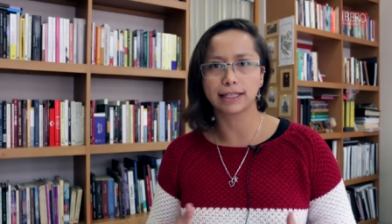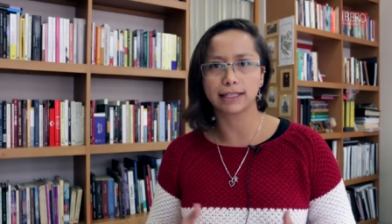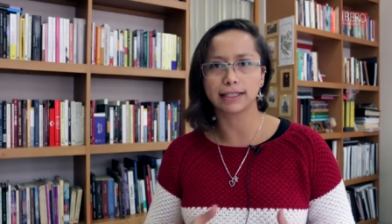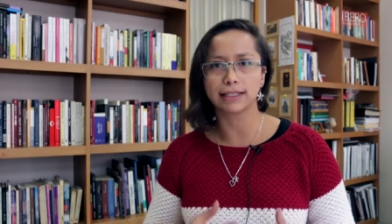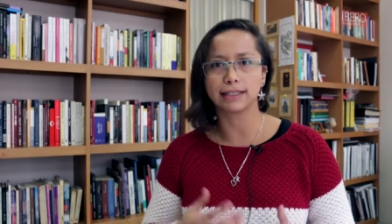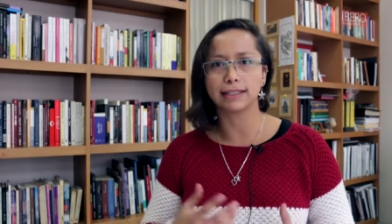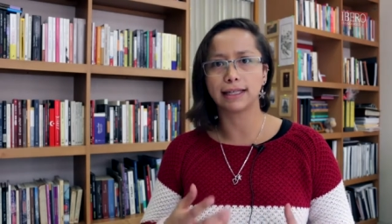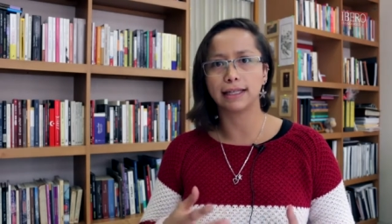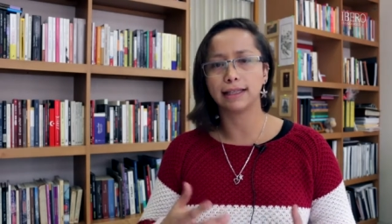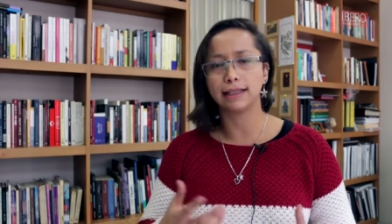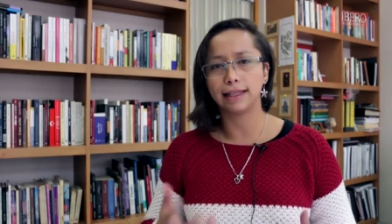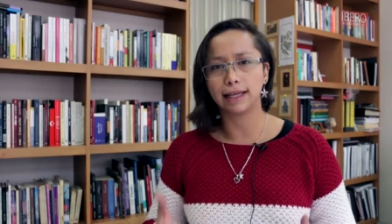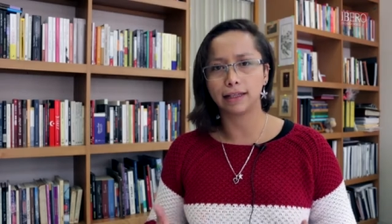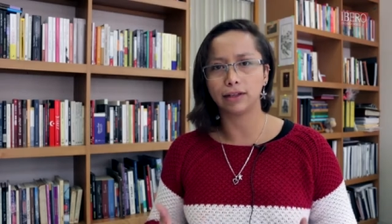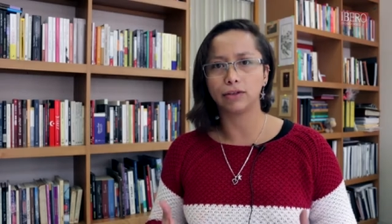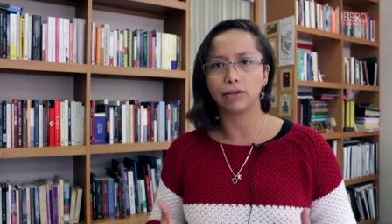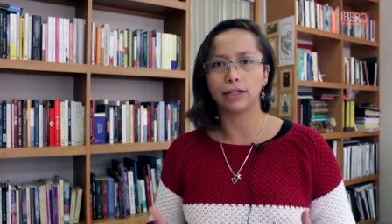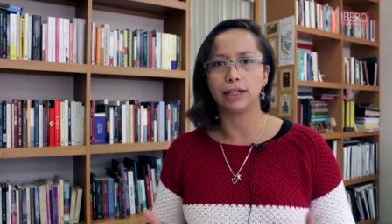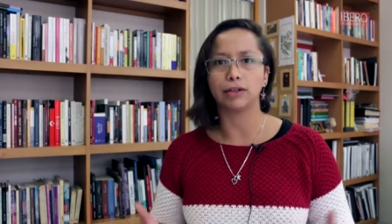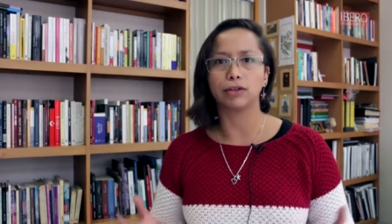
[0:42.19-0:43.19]
que se estén
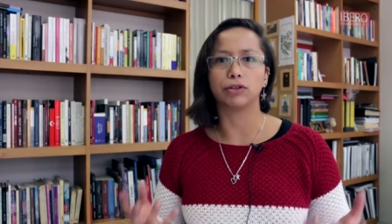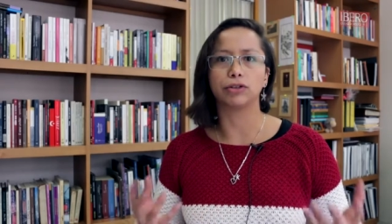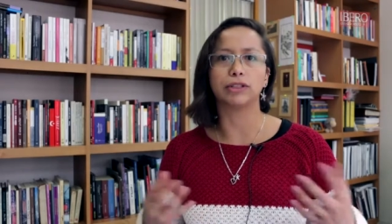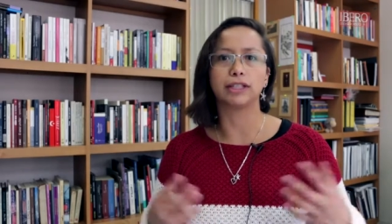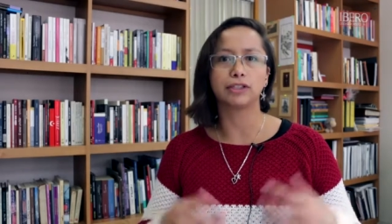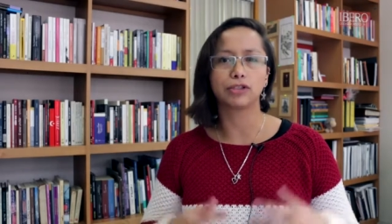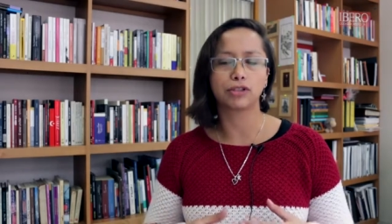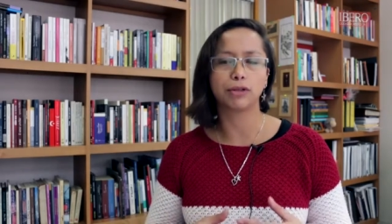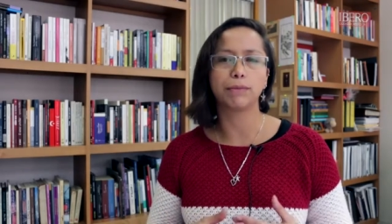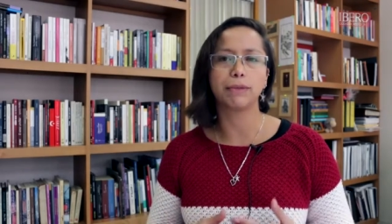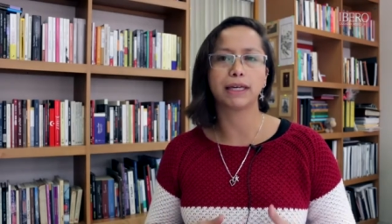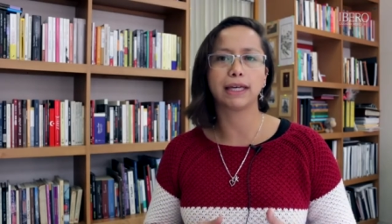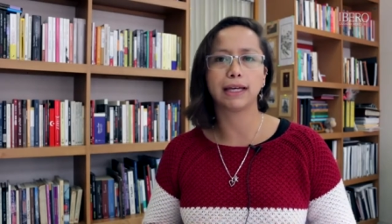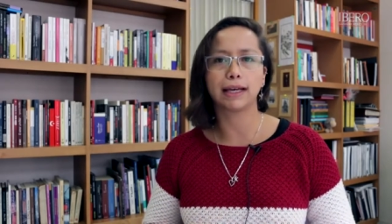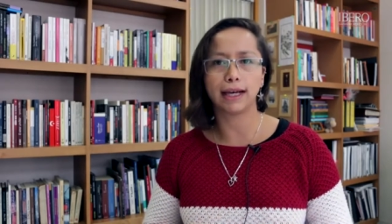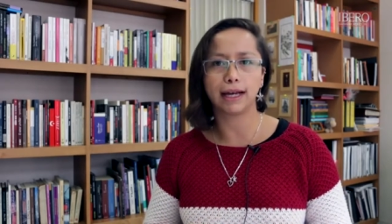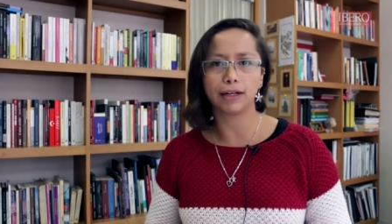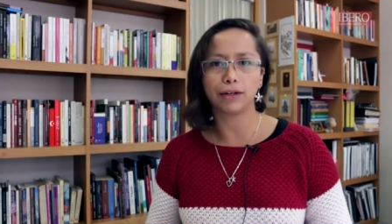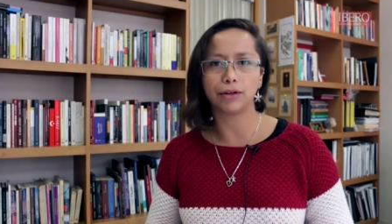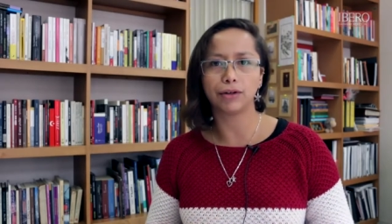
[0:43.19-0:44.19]
dando en el contexto
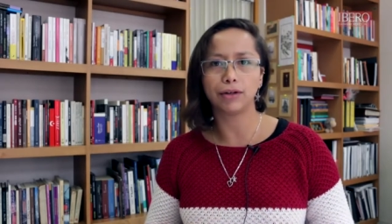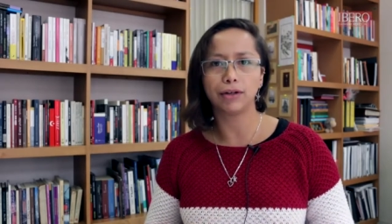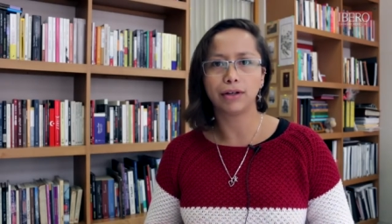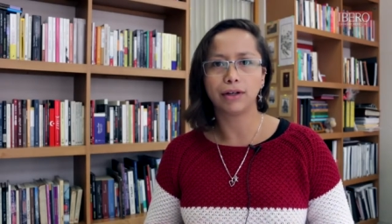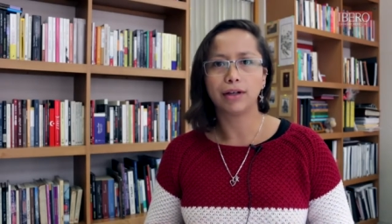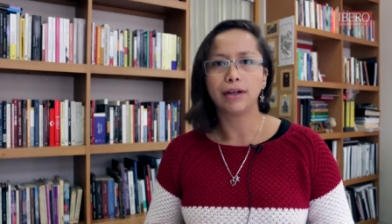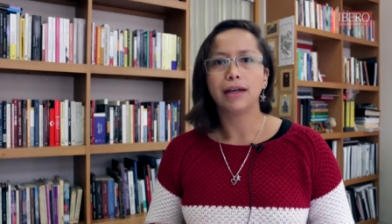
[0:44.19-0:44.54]
mexicano,